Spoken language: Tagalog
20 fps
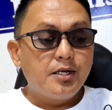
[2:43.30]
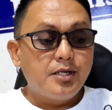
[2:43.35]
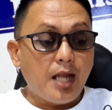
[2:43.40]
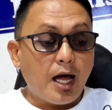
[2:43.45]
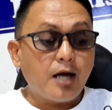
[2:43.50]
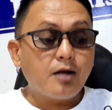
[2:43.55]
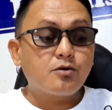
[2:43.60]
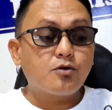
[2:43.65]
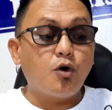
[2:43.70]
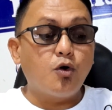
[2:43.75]

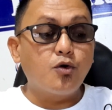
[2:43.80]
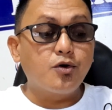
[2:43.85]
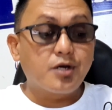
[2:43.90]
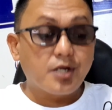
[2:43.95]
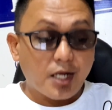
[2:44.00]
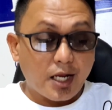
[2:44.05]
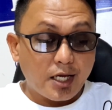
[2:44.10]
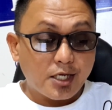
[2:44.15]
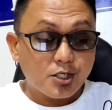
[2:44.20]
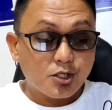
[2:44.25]
ng
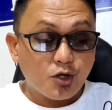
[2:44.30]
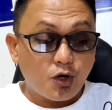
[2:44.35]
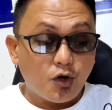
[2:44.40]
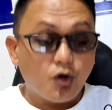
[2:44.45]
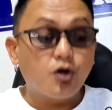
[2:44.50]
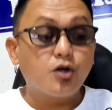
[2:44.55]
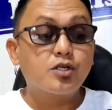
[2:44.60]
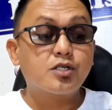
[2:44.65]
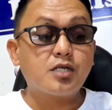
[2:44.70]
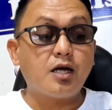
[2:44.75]

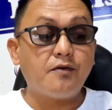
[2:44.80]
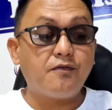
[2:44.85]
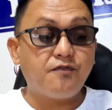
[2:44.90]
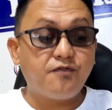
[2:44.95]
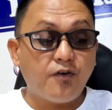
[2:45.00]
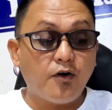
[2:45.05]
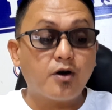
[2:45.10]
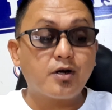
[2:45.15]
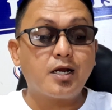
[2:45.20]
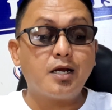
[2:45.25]
Kongreso sa
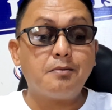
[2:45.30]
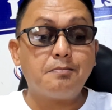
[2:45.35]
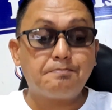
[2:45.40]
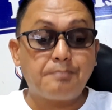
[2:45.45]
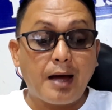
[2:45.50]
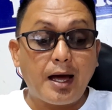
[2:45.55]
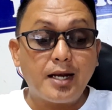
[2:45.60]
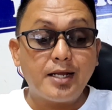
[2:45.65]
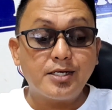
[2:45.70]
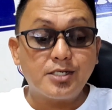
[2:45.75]

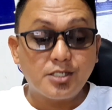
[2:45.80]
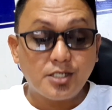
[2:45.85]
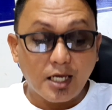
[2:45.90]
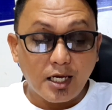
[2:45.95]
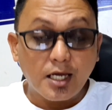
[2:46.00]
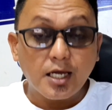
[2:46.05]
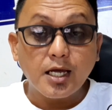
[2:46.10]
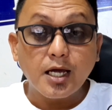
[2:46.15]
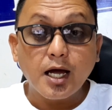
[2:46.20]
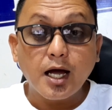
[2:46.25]
foreign
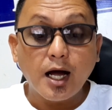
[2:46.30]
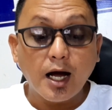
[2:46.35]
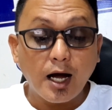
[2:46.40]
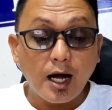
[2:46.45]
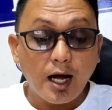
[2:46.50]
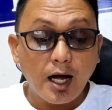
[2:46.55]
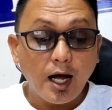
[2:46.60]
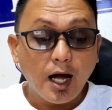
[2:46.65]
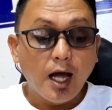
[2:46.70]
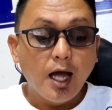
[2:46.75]
policy
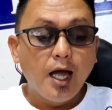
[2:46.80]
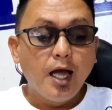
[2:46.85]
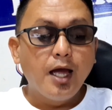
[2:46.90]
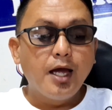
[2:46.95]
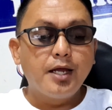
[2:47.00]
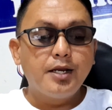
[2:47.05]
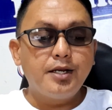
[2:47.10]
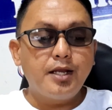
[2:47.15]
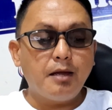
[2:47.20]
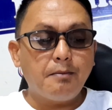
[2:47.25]
ha,
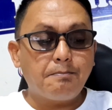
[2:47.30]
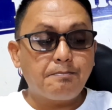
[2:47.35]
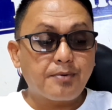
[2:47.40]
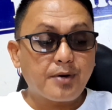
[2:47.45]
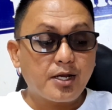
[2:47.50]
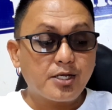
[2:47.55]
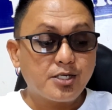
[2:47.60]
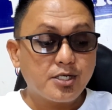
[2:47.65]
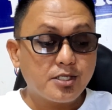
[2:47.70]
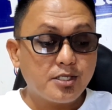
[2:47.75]
ni
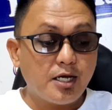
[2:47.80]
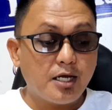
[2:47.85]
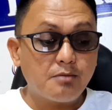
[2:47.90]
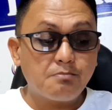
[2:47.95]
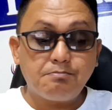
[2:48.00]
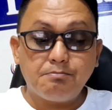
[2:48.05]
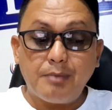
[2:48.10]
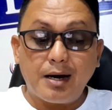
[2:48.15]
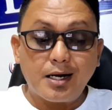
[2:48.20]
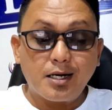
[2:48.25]

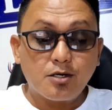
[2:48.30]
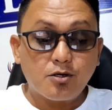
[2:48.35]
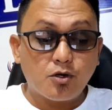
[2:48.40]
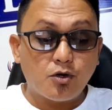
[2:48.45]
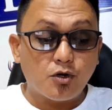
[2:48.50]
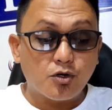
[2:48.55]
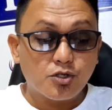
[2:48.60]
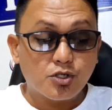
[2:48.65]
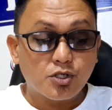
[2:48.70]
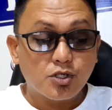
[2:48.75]
President
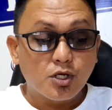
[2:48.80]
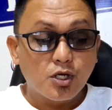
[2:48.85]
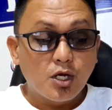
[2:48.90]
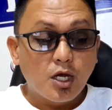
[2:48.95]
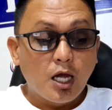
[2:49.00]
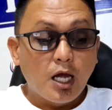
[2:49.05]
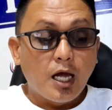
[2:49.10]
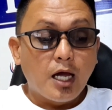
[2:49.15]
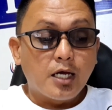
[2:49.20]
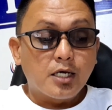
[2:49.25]
Marcos
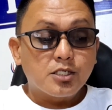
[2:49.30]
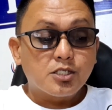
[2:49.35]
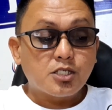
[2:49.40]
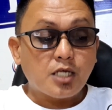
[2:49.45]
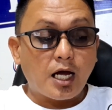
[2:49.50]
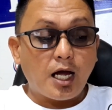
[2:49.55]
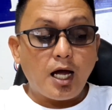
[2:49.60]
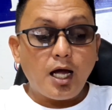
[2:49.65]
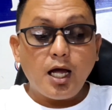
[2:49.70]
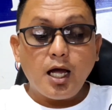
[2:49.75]

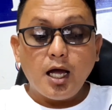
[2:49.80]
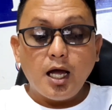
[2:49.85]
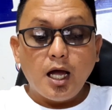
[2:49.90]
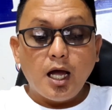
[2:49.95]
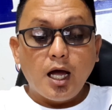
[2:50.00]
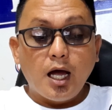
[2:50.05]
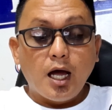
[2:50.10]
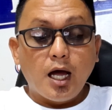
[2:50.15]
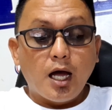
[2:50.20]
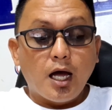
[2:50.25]
sa
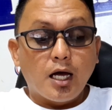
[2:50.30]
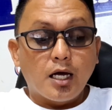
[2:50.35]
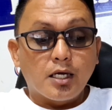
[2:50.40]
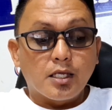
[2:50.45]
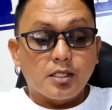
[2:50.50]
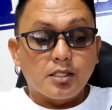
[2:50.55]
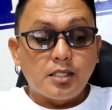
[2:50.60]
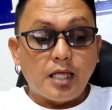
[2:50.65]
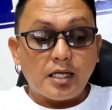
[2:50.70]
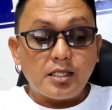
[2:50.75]

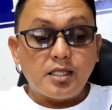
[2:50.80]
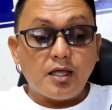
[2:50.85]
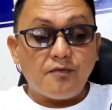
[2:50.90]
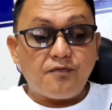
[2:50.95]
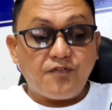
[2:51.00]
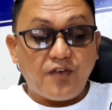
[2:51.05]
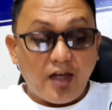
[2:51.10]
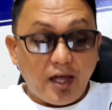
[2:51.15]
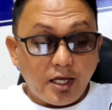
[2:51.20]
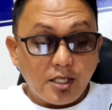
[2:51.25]
the
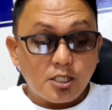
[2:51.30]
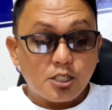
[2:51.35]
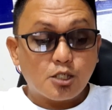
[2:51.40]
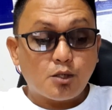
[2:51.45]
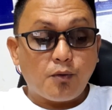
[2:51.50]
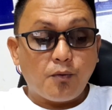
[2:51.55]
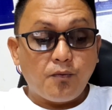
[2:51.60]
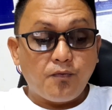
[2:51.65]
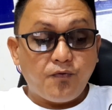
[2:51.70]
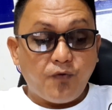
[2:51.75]

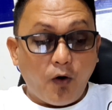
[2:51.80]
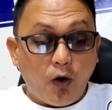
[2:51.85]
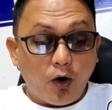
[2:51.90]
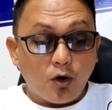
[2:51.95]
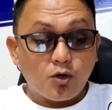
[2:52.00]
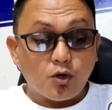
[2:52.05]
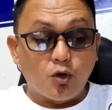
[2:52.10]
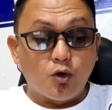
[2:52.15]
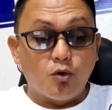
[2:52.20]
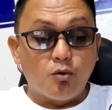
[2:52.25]
Defense
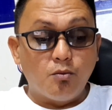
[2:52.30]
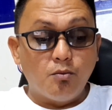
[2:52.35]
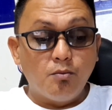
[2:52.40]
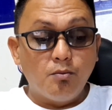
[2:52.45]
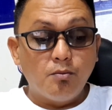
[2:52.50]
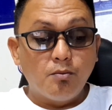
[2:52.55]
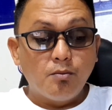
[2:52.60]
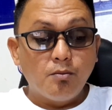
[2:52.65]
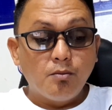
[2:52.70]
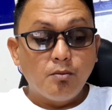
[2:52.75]

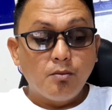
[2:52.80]
Forum